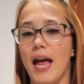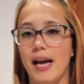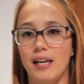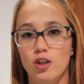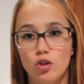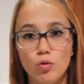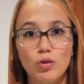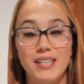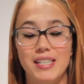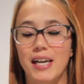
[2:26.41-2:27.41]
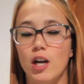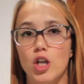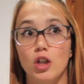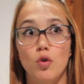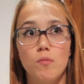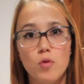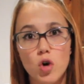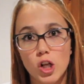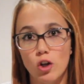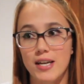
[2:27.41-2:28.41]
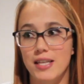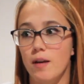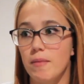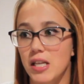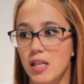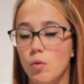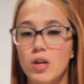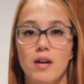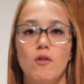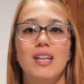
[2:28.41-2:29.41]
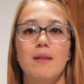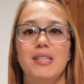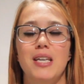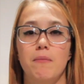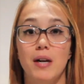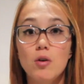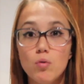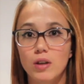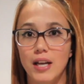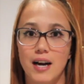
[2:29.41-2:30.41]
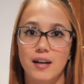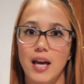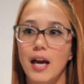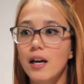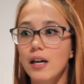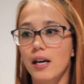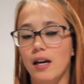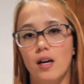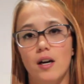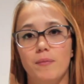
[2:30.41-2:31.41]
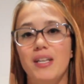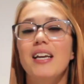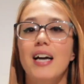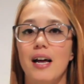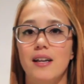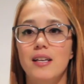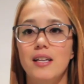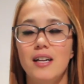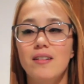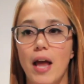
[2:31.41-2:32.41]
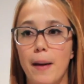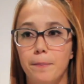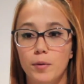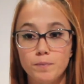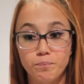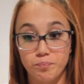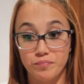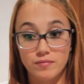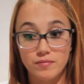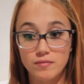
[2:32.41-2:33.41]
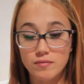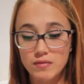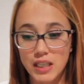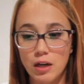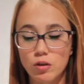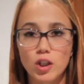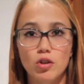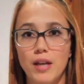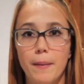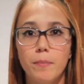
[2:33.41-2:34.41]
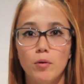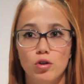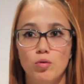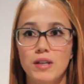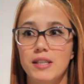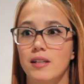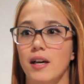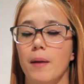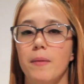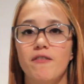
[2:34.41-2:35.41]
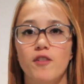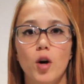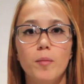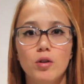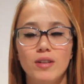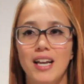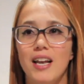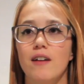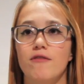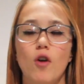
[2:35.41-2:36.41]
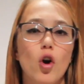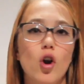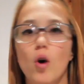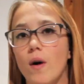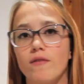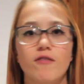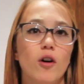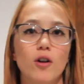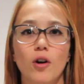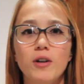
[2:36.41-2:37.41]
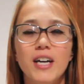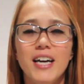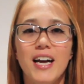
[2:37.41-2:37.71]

è cresciuto e sta crescendo molto lentamente quindi a volte mi sembra inutile anche eh, dedicargli del tempo e allo stesso tempo su Instagram il fenomeno del follow and follow